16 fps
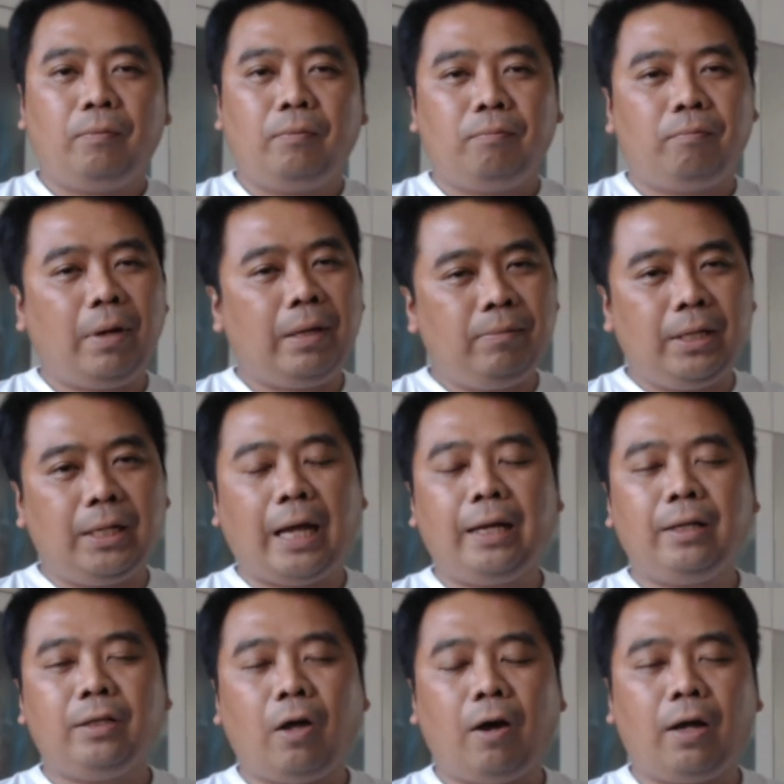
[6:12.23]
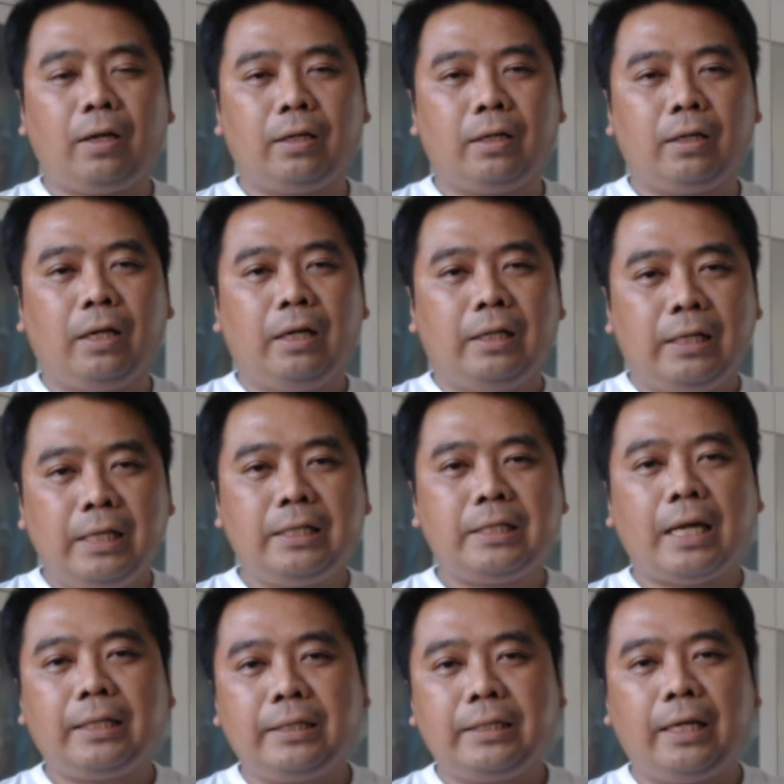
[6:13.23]
ไม่มีขั้นตอนที่ชั
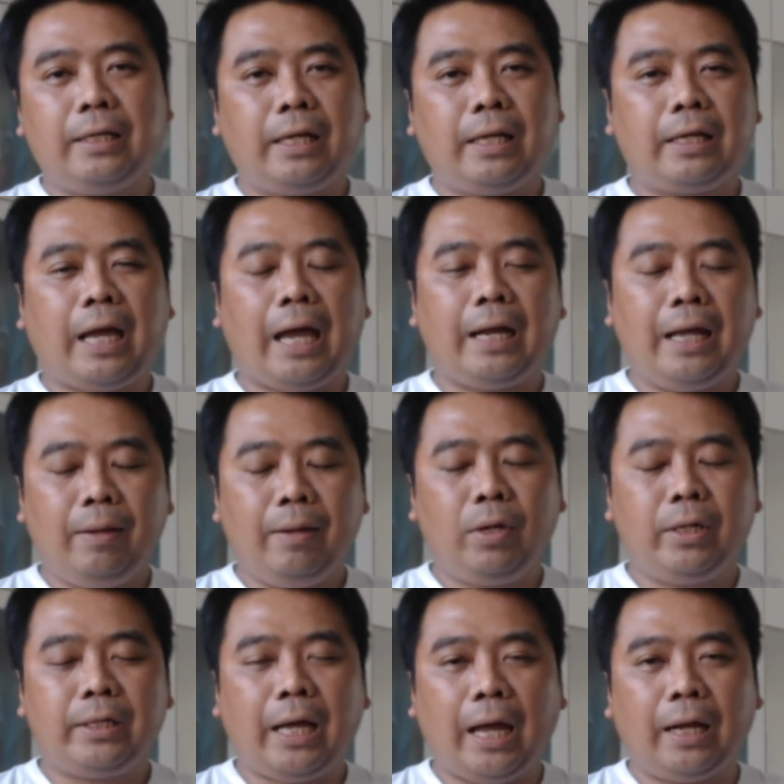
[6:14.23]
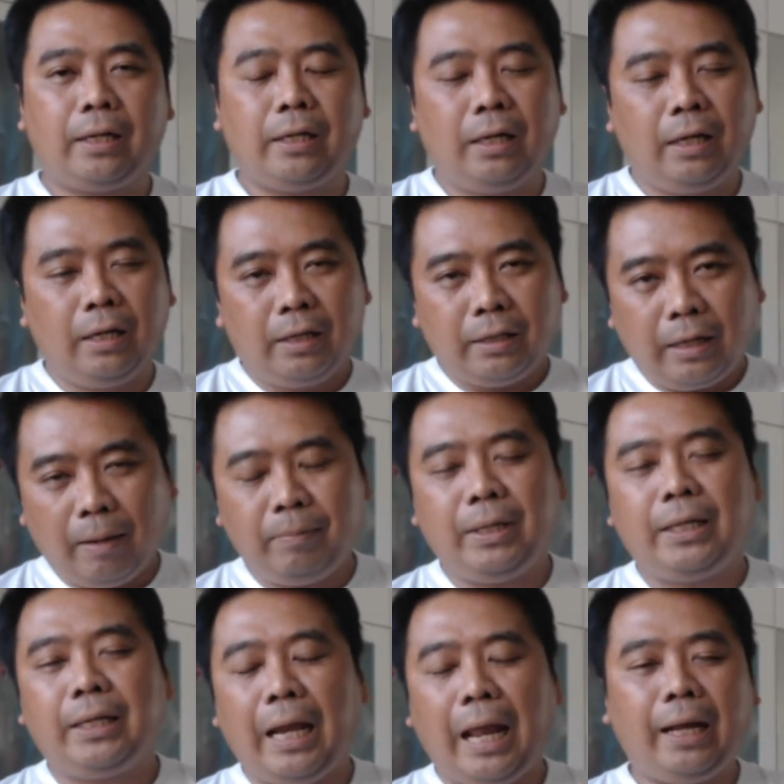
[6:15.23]
ดเจนในการให้บริการ กับอี
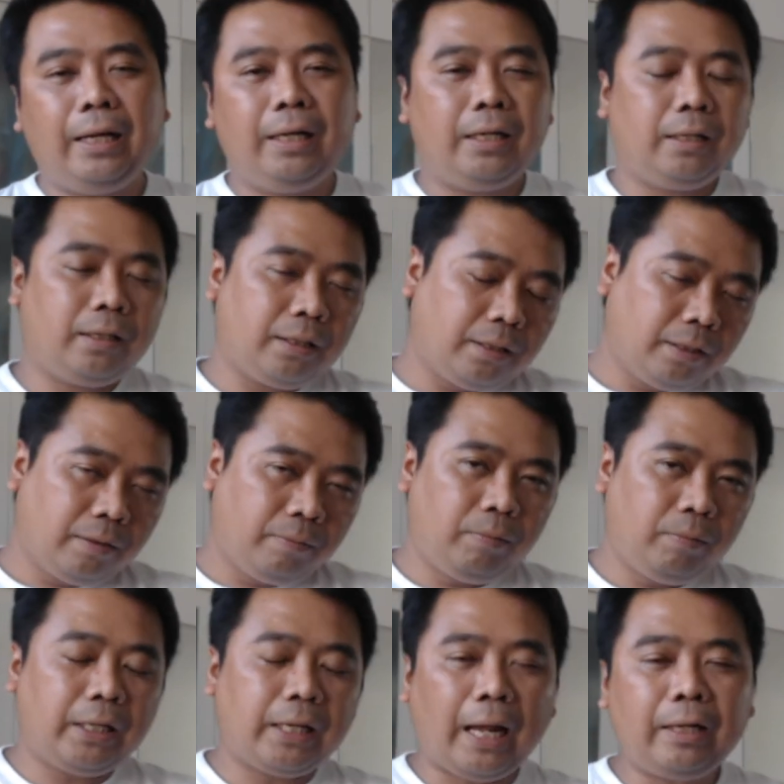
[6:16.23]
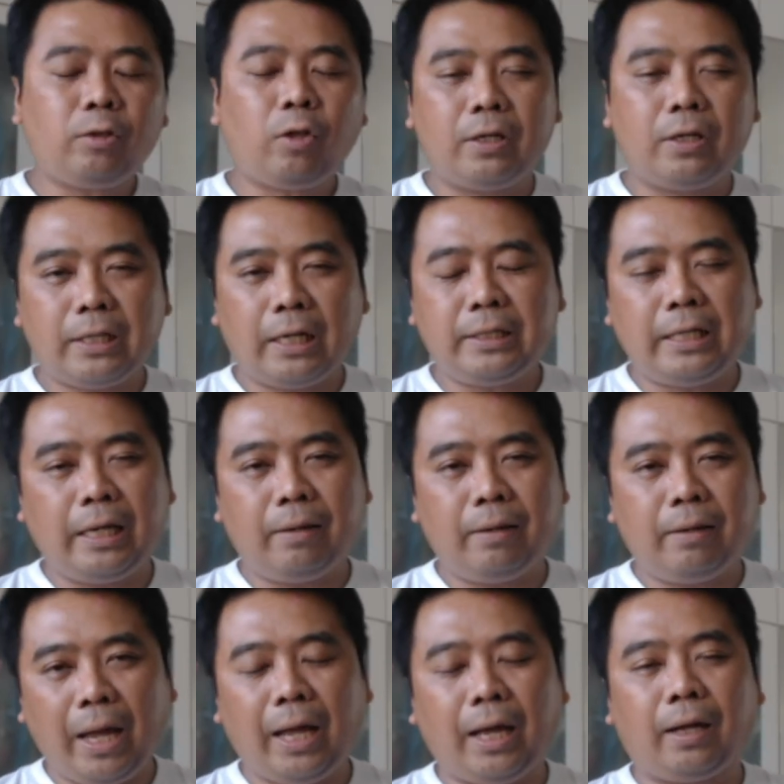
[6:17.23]
กร้านหนึ่งมีขั้นตอนชัดเจน
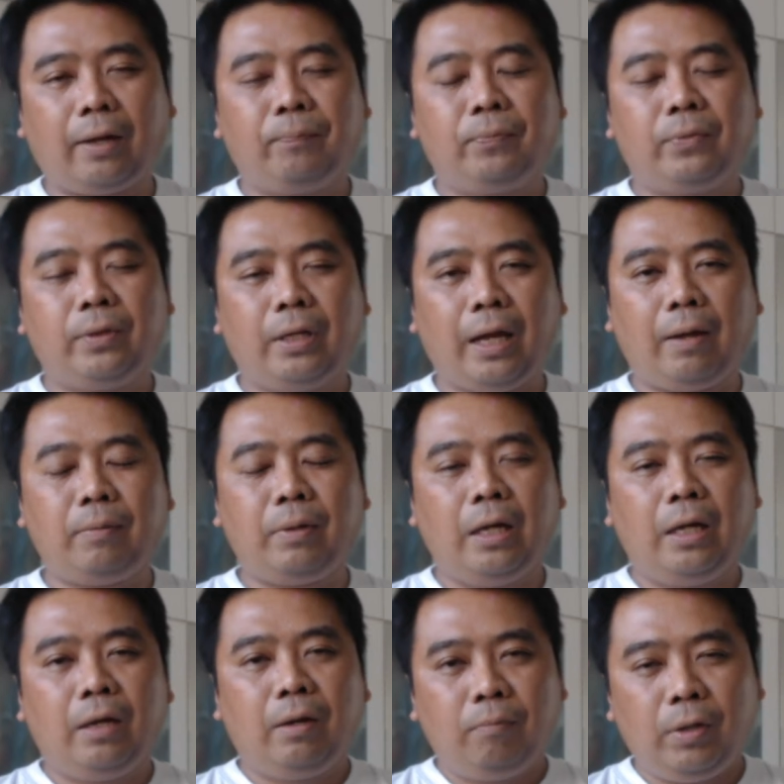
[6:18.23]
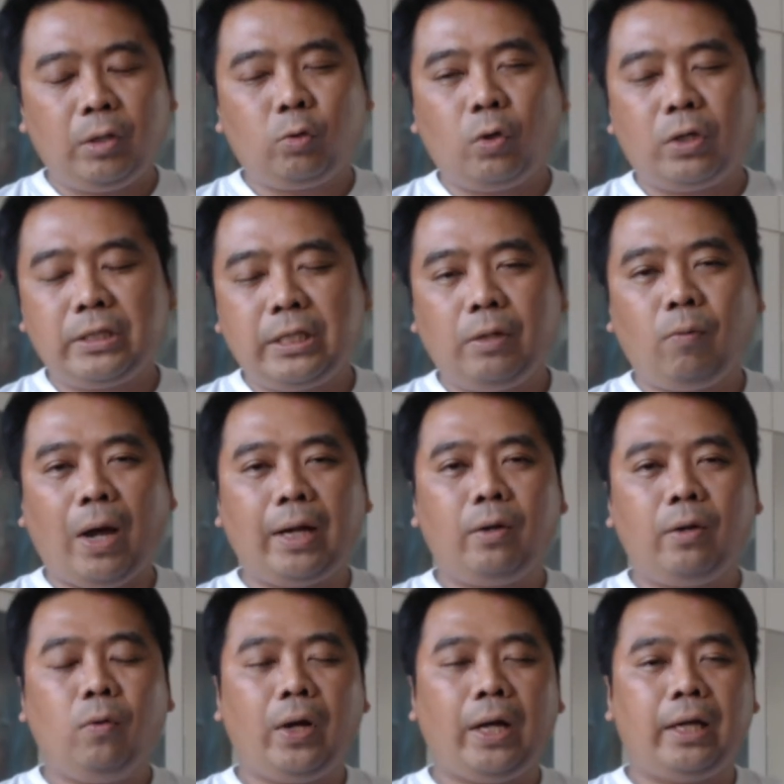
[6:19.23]
มากนะครับ มีตัวชี้วัด
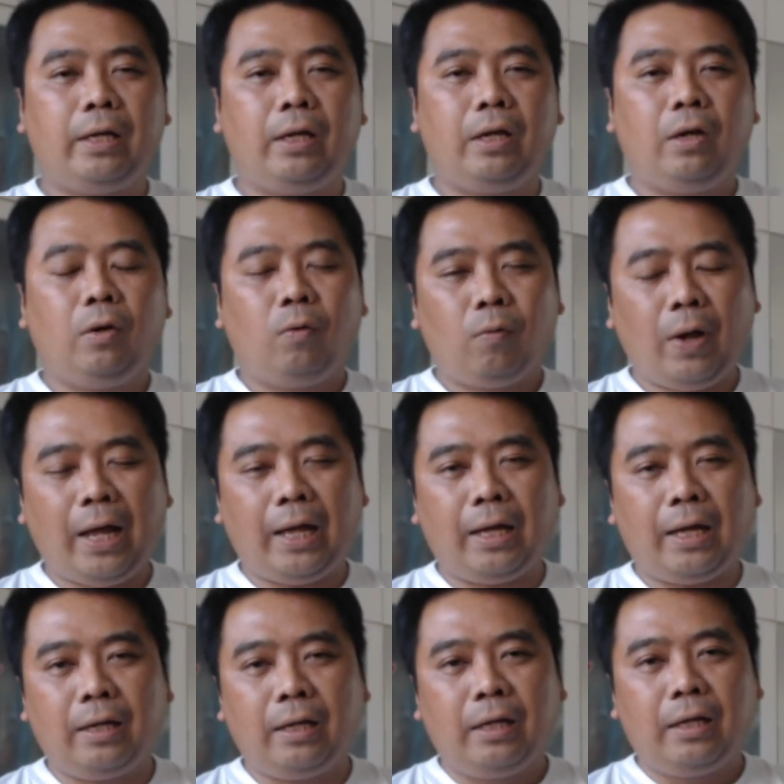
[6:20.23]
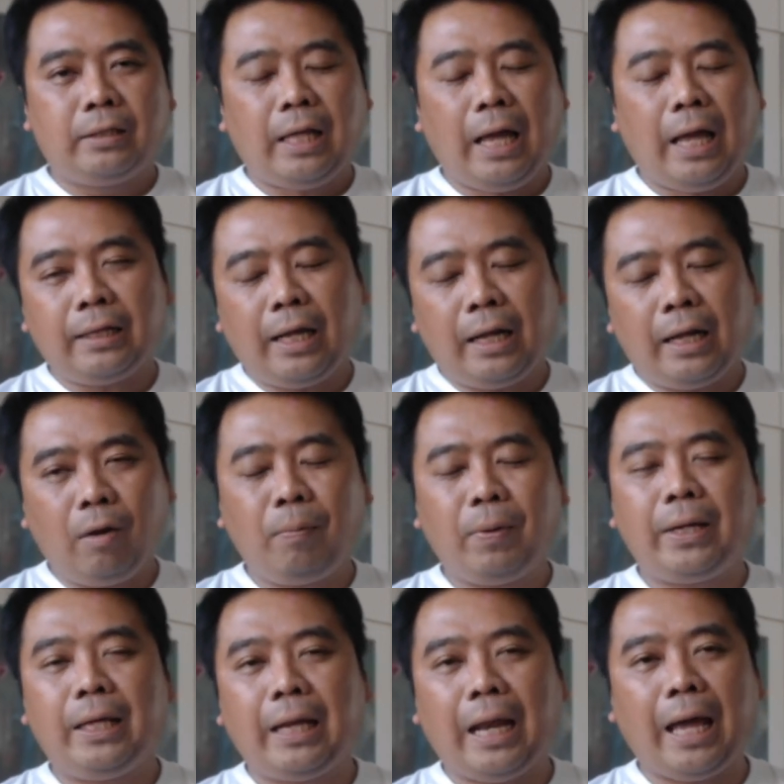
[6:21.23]
ด้วยว่าถ้าท่านเข้าไป
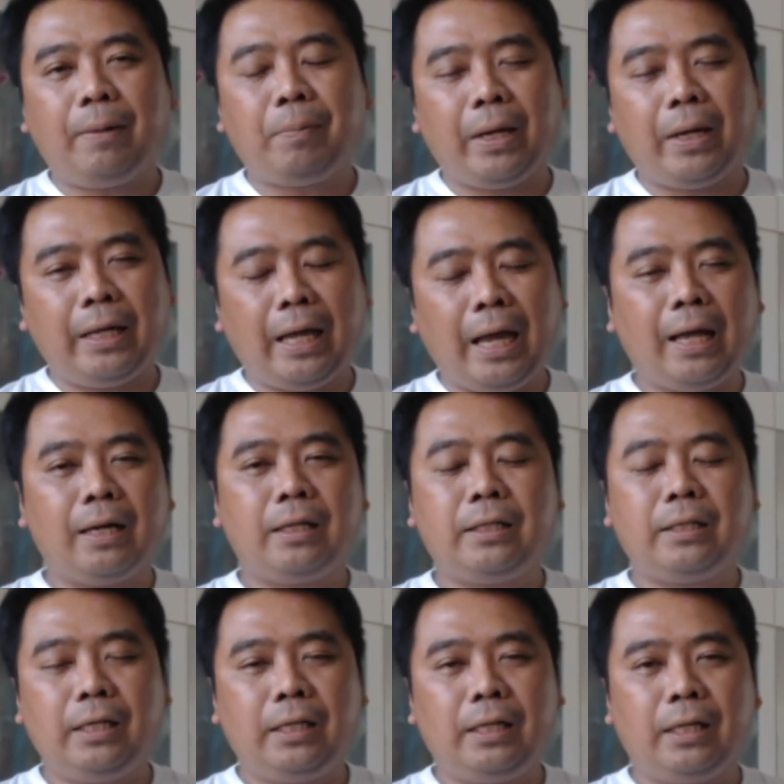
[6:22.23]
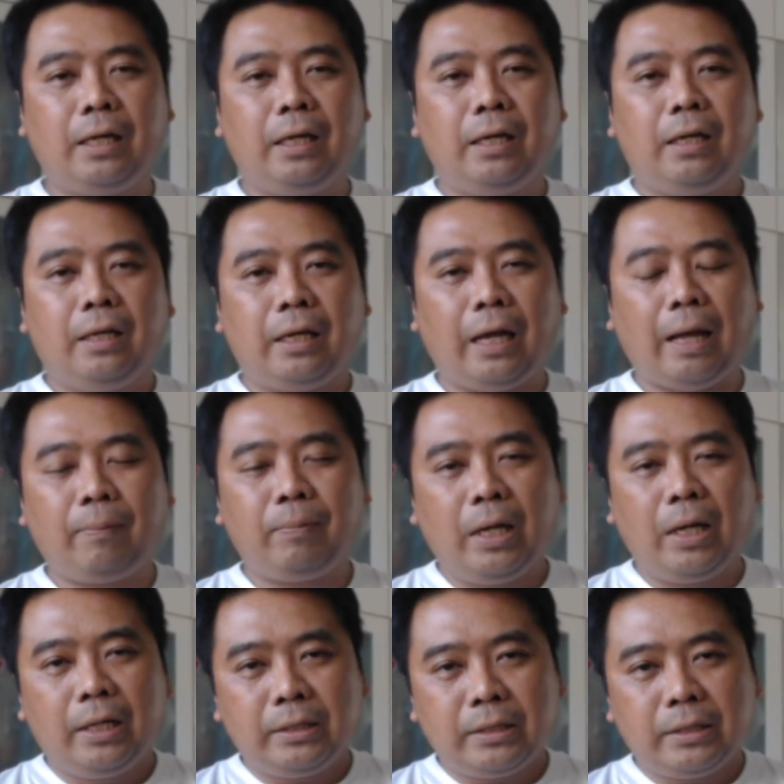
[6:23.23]
ในร้านภายใน 5 นาทีนะครับ
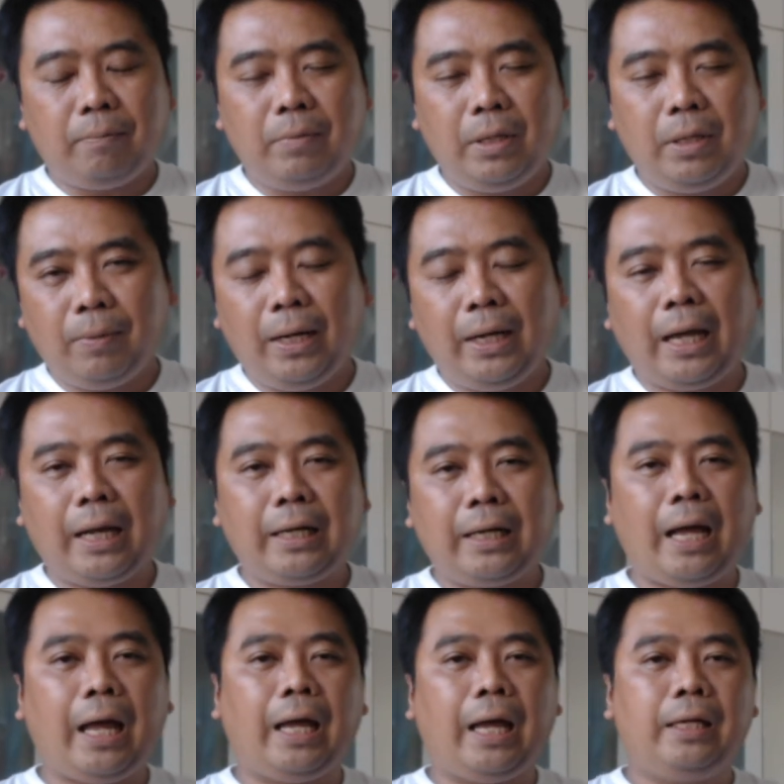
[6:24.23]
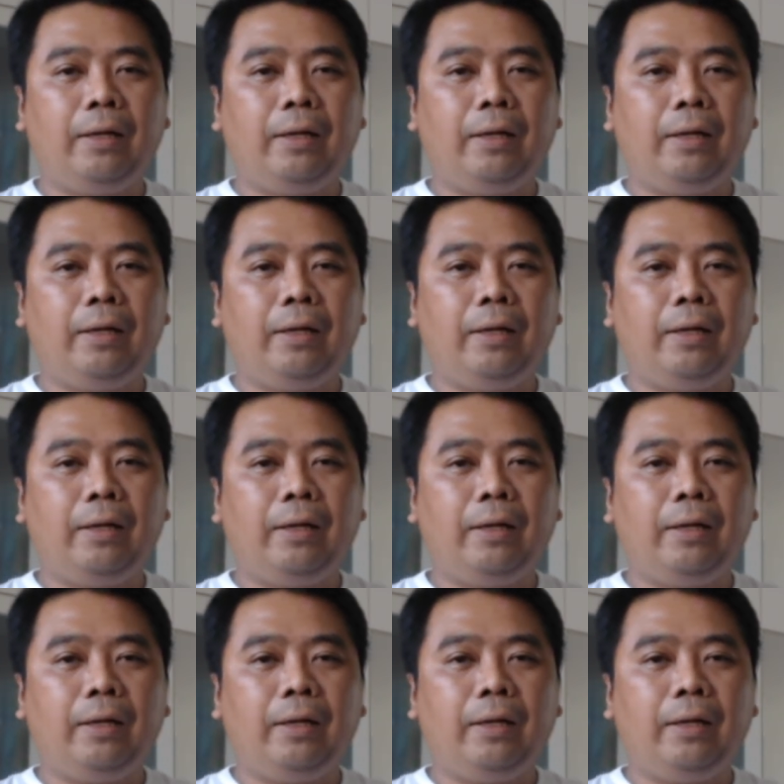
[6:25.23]
จะมีพนักงานขาย